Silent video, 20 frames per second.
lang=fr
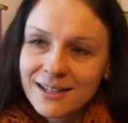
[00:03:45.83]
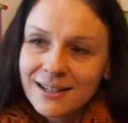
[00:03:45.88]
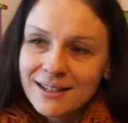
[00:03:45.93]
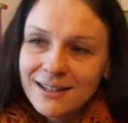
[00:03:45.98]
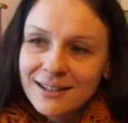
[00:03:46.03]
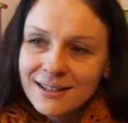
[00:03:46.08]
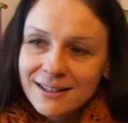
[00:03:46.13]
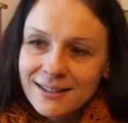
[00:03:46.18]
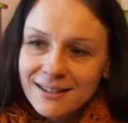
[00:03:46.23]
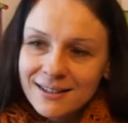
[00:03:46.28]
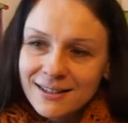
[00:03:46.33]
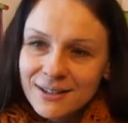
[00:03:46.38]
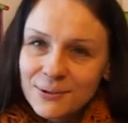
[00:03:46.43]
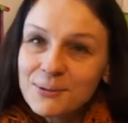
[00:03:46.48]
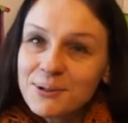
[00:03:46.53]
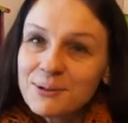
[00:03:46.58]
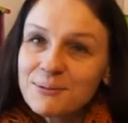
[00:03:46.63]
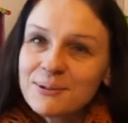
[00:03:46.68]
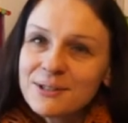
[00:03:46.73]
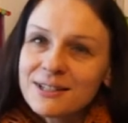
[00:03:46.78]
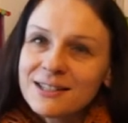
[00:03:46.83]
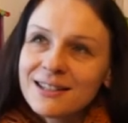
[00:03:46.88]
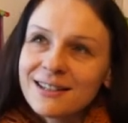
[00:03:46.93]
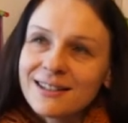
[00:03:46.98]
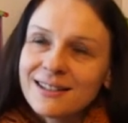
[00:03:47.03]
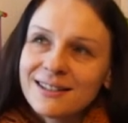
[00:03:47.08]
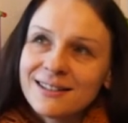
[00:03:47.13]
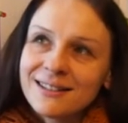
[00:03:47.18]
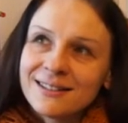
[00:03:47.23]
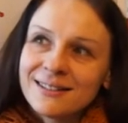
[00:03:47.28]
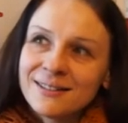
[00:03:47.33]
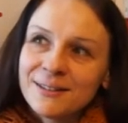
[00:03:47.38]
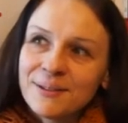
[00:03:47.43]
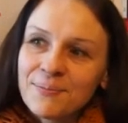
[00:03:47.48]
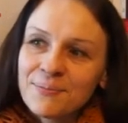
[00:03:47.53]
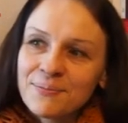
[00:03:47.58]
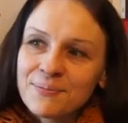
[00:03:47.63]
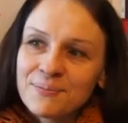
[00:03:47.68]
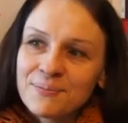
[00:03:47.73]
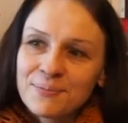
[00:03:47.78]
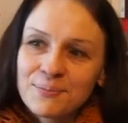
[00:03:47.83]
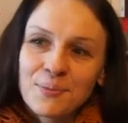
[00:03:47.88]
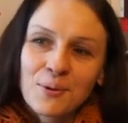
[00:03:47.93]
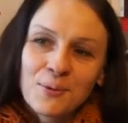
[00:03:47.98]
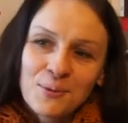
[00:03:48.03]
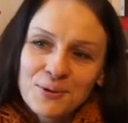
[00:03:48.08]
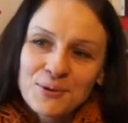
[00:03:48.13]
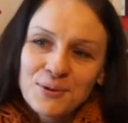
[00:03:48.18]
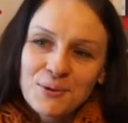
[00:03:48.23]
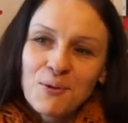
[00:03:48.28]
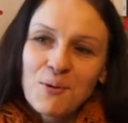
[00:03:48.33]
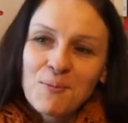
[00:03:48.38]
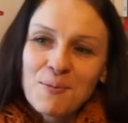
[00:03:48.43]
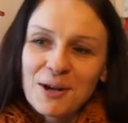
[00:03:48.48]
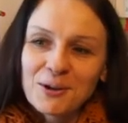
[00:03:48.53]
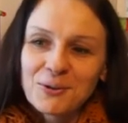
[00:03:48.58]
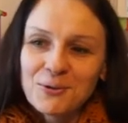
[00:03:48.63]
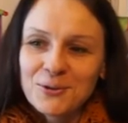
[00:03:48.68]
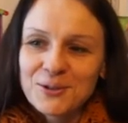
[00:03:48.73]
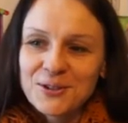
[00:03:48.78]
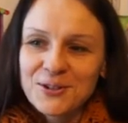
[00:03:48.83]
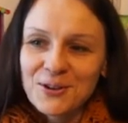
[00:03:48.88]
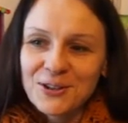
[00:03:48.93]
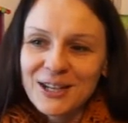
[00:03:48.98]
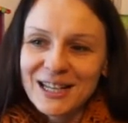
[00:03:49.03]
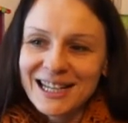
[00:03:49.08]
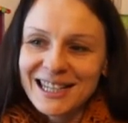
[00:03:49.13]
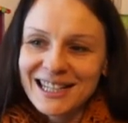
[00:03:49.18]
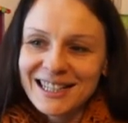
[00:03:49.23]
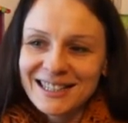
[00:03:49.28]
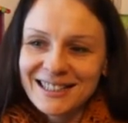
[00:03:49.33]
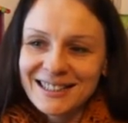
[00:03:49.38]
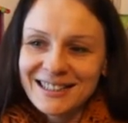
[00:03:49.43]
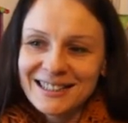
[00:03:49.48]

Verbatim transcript: pas du tout dans, cette voie-là Bon, de mon parcours scolaire,